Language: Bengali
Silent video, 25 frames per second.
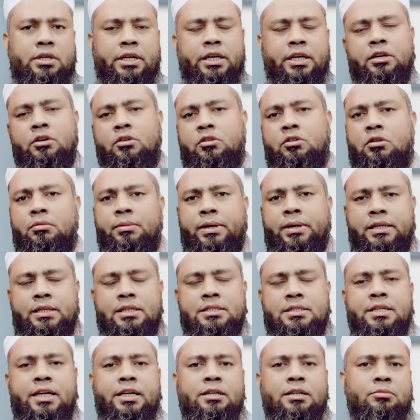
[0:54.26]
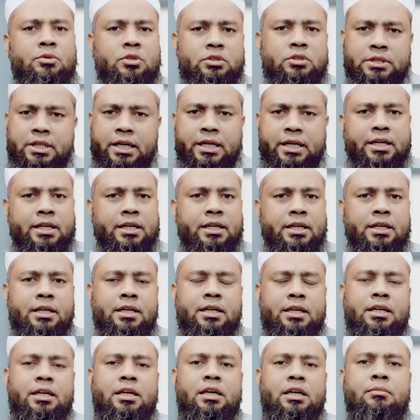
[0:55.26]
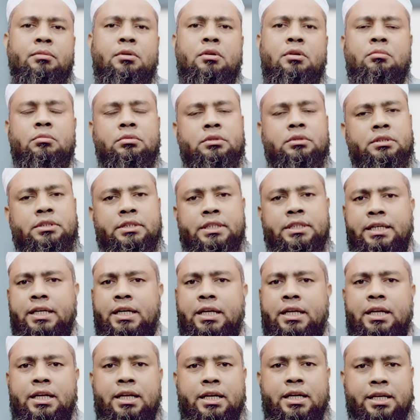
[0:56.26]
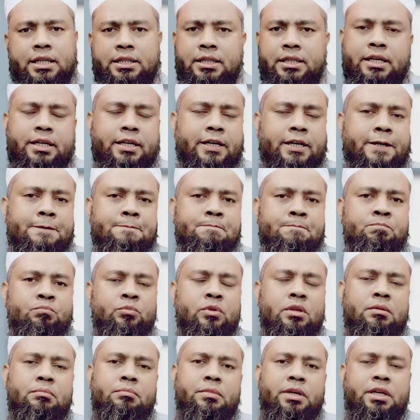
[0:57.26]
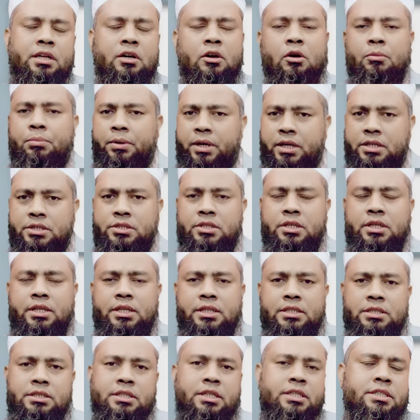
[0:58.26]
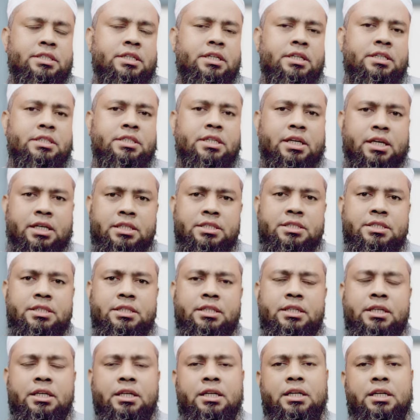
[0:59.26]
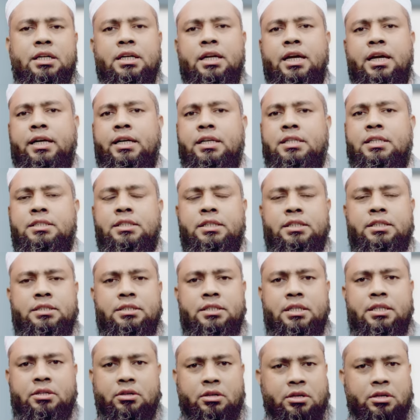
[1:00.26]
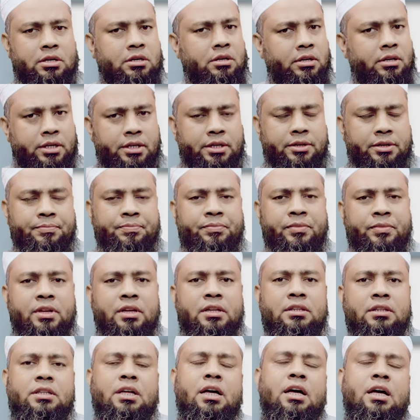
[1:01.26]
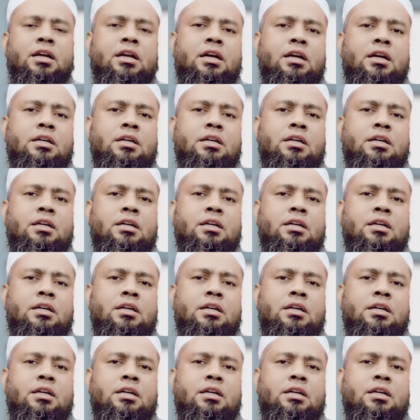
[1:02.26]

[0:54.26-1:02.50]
এরকম একটা সাইনবোর্ড থাকে এবং সেখানে লেখা থাকে বিনা অপারেশনে ইঞ্জেকশনের সাহায্যে নাকের চিকিৎসা করা হয় তাহারা